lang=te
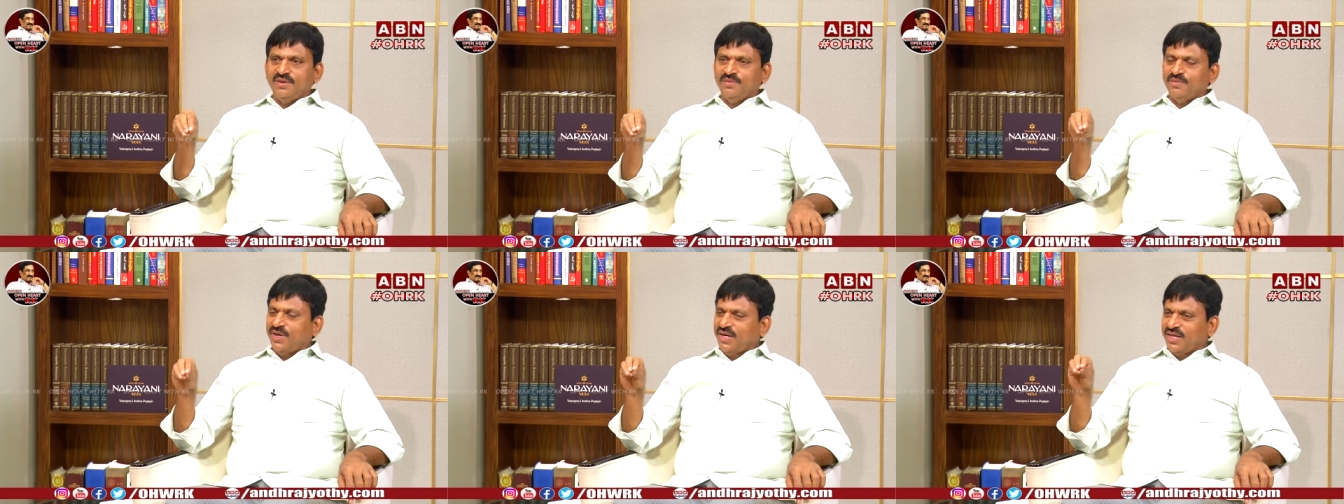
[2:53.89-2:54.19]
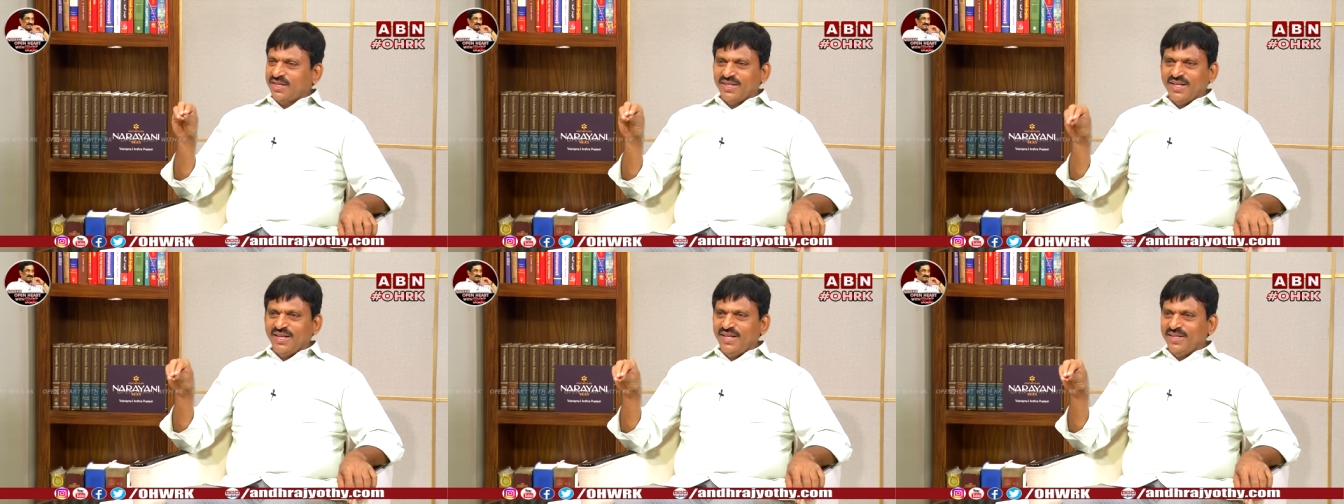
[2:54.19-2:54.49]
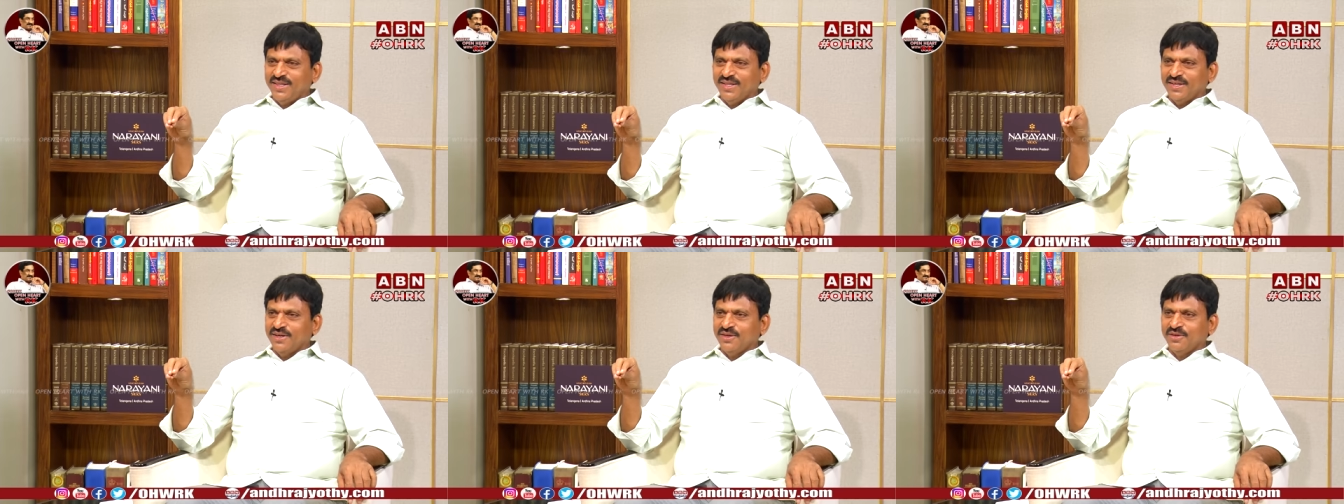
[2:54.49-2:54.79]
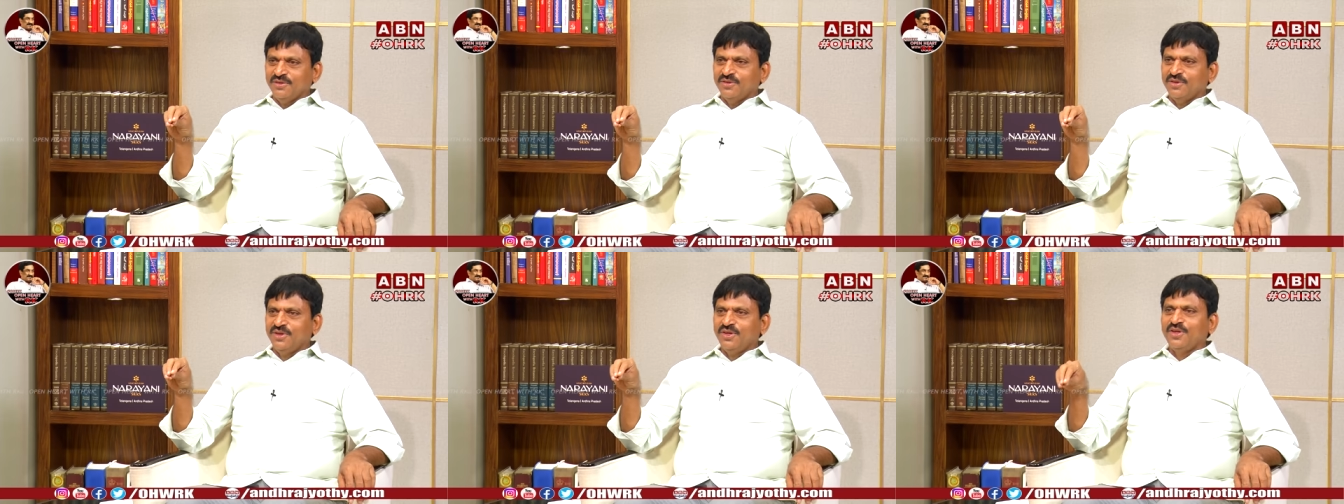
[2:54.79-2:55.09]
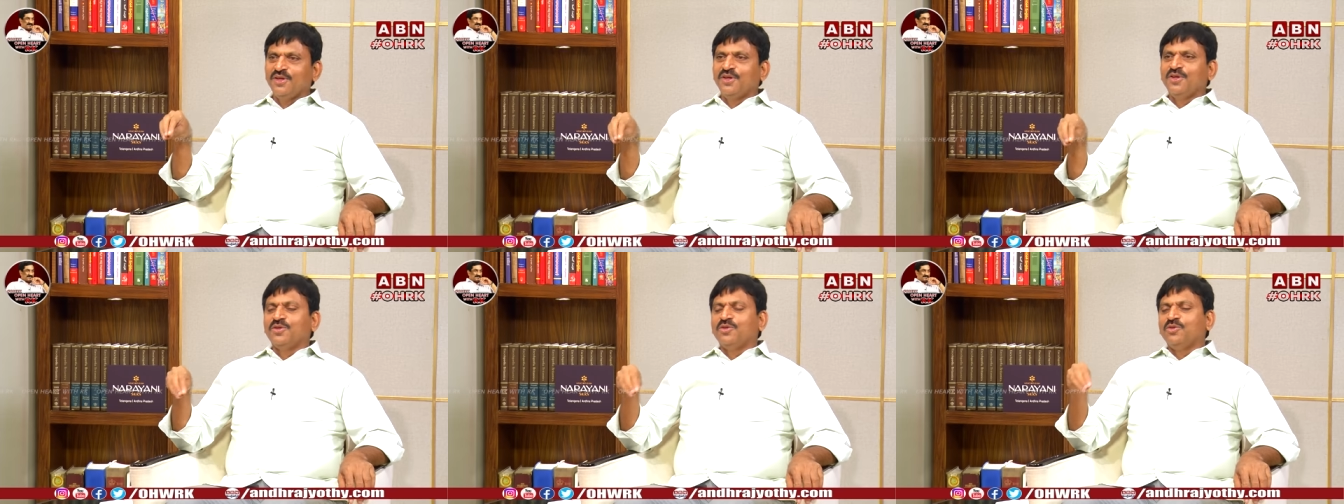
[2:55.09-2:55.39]
మనకు తెలియదు కాదు
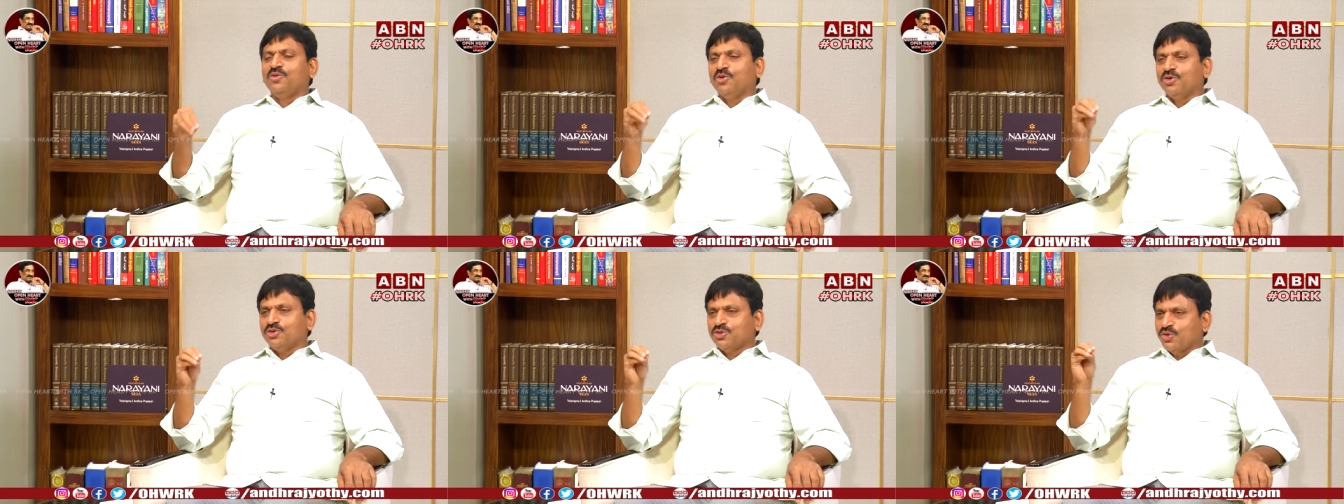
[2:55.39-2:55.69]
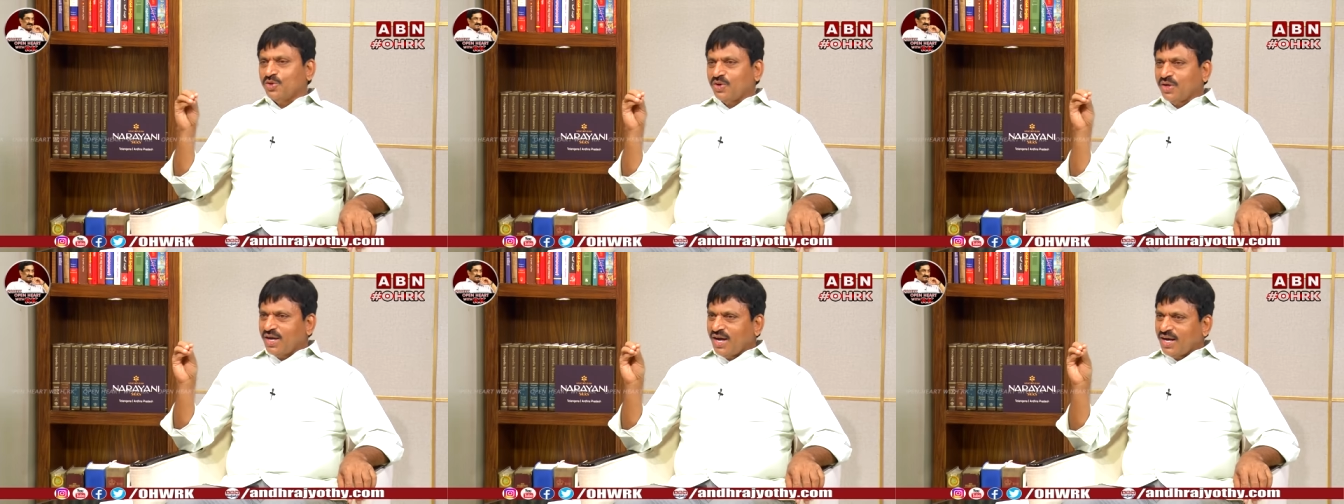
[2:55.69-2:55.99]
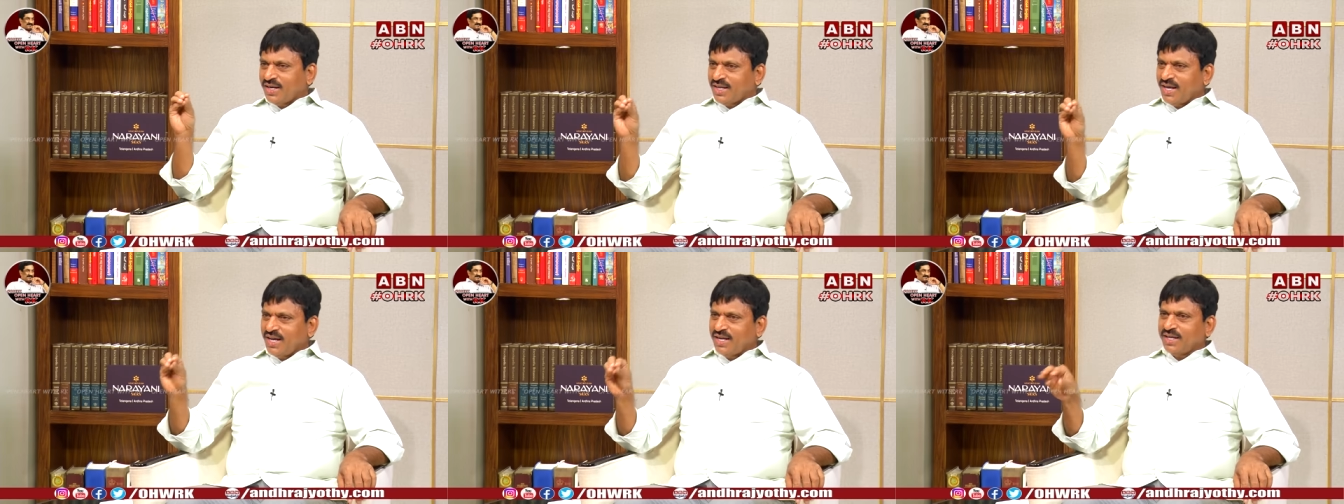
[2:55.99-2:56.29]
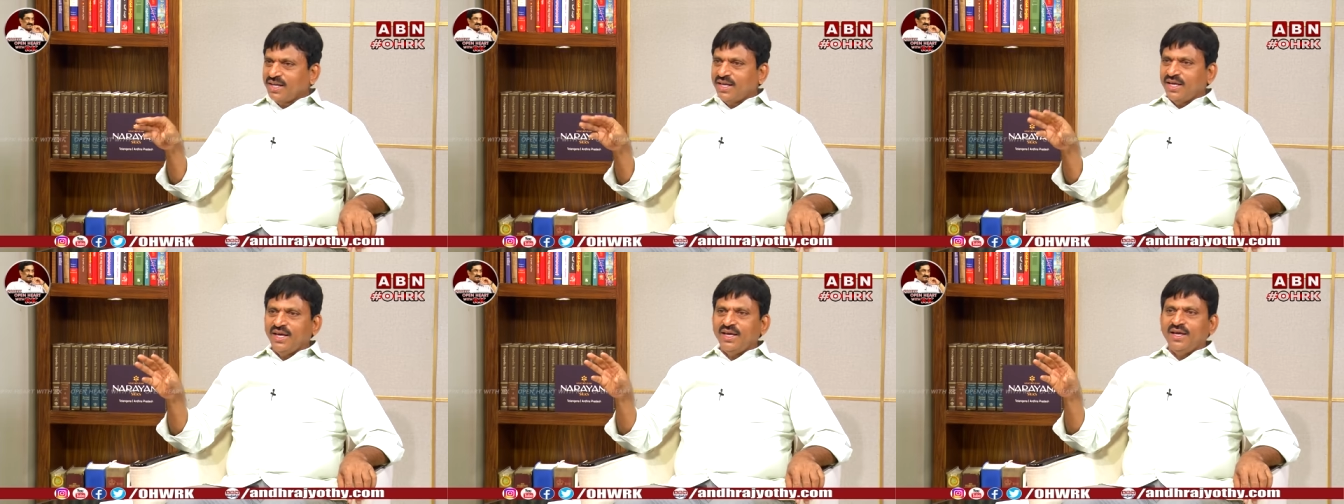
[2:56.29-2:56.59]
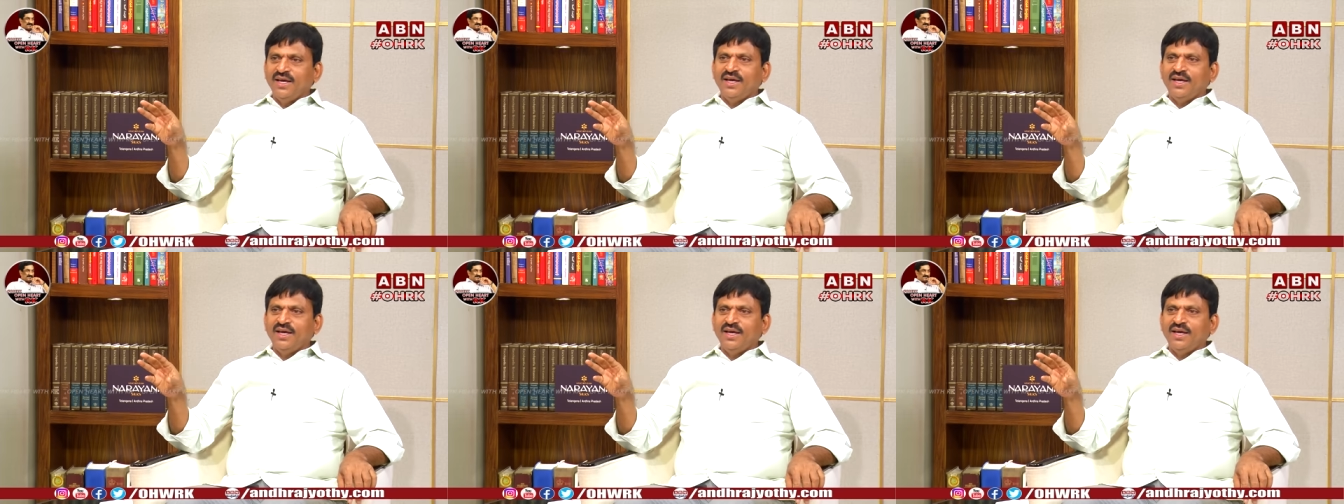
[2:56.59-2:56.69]
దోస్తులు గాటానికి